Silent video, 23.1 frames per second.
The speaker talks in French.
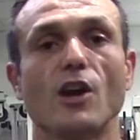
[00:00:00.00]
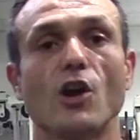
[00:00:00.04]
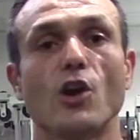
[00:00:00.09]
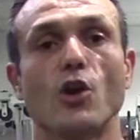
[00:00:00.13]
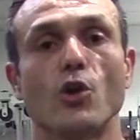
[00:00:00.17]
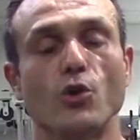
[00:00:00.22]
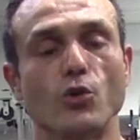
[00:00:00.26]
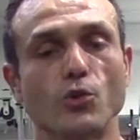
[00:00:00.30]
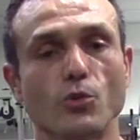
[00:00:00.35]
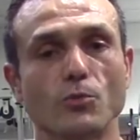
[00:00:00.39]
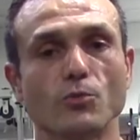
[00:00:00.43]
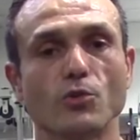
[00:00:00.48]

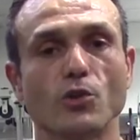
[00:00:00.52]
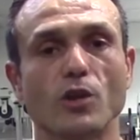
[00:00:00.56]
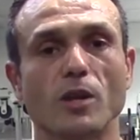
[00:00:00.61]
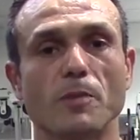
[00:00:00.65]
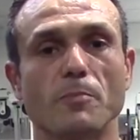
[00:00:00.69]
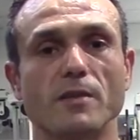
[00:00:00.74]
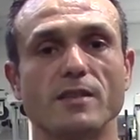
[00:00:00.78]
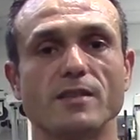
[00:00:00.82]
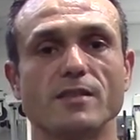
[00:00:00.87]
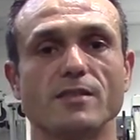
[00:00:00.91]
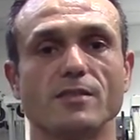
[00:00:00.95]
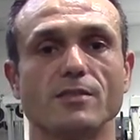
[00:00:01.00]
Le nombre de
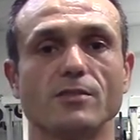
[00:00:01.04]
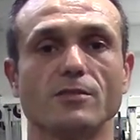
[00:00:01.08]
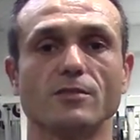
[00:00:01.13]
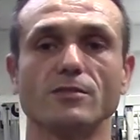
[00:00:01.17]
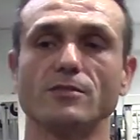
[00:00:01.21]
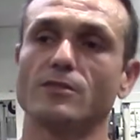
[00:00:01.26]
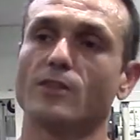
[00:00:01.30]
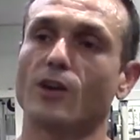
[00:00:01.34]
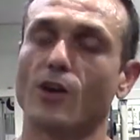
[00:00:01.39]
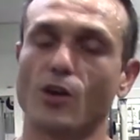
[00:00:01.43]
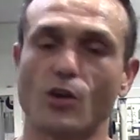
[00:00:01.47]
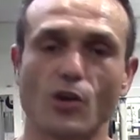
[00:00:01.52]
répétitions,
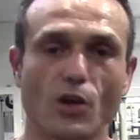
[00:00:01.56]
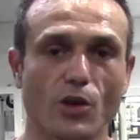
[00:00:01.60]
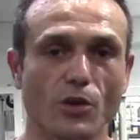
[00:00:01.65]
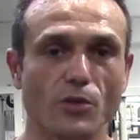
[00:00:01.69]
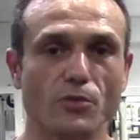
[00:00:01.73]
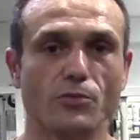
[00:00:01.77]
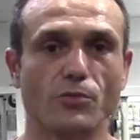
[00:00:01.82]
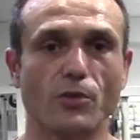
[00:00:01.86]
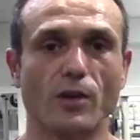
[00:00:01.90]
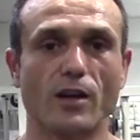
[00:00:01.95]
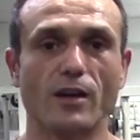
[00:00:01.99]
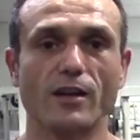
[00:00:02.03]
encore une
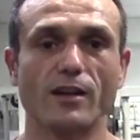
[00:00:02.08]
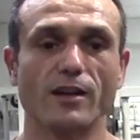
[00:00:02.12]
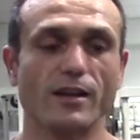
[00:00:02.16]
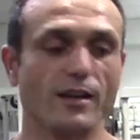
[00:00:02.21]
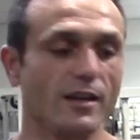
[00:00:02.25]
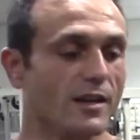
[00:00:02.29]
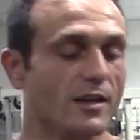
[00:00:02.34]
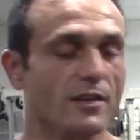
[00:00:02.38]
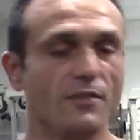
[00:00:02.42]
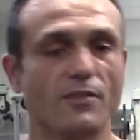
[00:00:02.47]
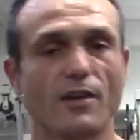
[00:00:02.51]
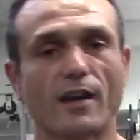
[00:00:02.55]
fois,
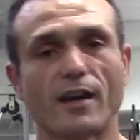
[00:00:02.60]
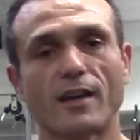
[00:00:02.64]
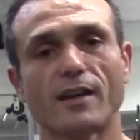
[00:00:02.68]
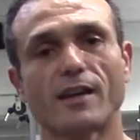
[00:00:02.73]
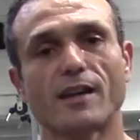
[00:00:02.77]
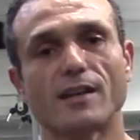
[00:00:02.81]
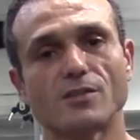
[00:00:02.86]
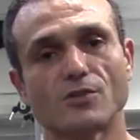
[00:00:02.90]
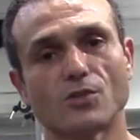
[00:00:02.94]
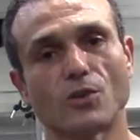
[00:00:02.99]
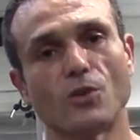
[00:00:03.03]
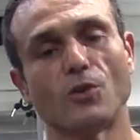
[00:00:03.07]
il
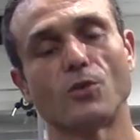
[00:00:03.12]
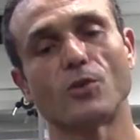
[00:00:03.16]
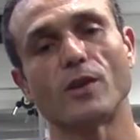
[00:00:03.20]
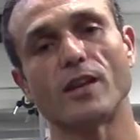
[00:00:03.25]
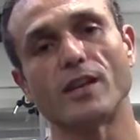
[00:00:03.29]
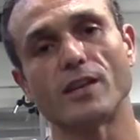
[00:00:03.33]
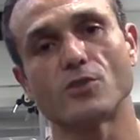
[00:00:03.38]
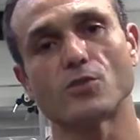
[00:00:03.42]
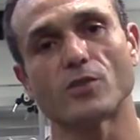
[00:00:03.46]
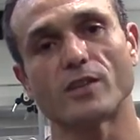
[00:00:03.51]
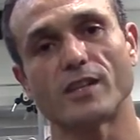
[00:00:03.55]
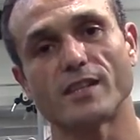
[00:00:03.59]
variera selon la
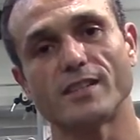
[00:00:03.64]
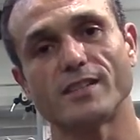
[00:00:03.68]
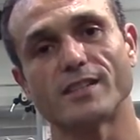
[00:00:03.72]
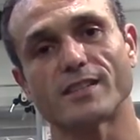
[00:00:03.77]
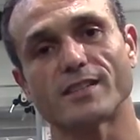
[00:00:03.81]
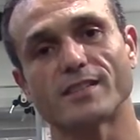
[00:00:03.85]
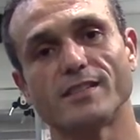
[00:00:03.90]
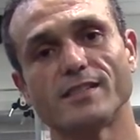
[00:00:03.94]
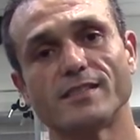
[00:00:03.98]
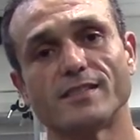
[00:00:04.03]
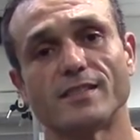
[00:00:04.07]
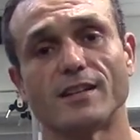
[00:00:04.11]
nature de
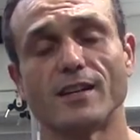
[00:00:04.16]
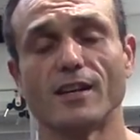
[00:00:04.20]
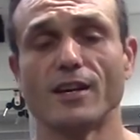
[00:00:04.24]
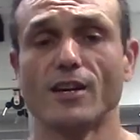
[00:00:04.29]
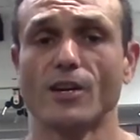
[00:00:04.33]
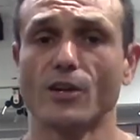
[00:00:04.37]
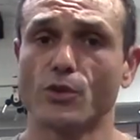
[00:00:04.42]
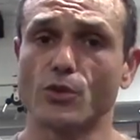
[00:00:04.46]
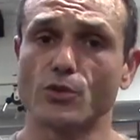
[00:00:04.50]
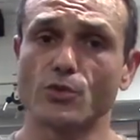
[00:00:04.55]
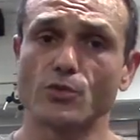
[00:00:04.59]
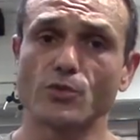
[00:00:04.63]
l'exercice,
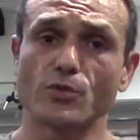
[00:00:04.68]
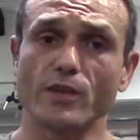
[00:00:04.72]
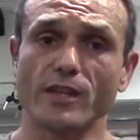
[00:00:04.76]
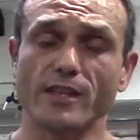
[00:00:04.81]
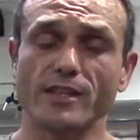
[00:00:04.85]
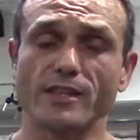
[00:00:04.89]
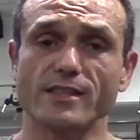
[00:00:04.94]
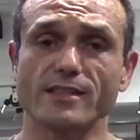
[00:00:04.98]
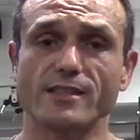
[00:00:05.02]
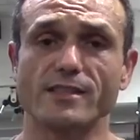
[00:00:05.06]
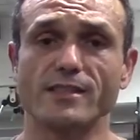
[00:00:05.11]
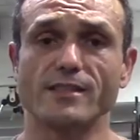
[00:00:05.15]
que ce soit un
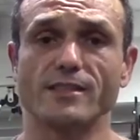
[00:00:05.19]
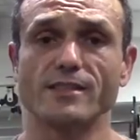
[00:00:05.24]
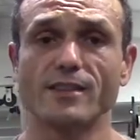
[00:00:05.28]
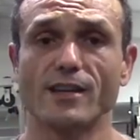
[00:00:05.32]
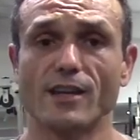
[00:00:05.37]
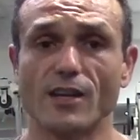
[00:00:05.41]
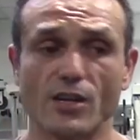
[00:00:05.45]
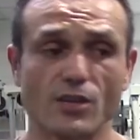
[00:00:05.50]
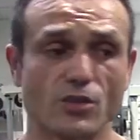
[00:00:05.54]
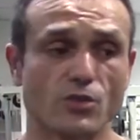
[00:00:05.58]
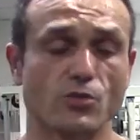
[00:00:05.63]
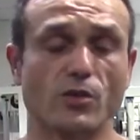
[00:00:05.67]
exercice
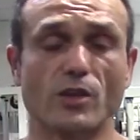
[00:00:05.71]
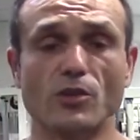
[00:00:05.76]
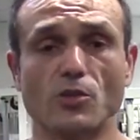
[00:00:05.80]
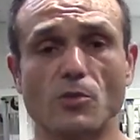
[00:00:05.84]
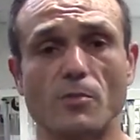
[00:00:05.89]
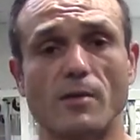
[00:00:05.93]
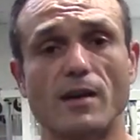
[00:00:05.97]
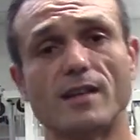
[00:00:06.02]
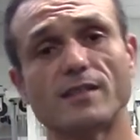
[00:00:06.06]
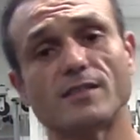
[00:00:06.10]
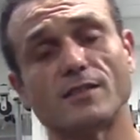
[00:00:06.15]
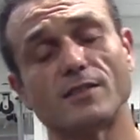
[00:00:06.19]
soit de
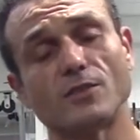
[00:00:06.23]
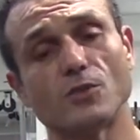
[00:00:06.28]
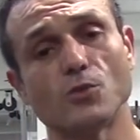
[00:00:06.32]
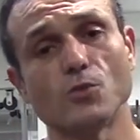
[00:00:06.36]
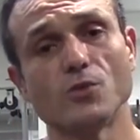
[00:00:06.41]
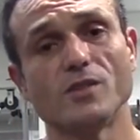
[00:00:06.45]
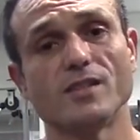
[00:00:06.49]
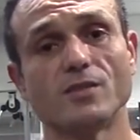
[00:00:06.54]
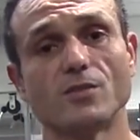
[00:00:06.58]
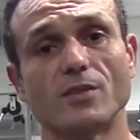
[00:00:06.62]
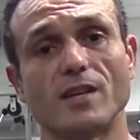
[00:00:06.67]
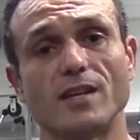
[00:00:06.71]
base ou
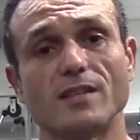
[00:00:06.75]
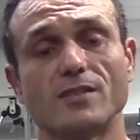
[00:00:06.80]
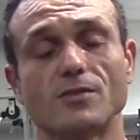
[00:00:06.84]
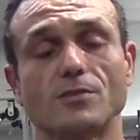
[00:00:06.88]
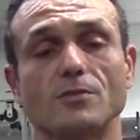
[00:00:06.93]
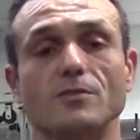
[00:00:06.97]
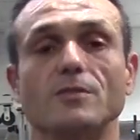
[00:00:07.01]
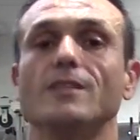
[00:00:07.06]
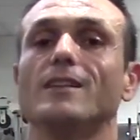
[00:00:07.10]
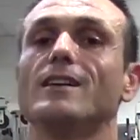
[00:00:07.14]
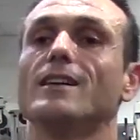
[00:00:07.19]
d'isolation.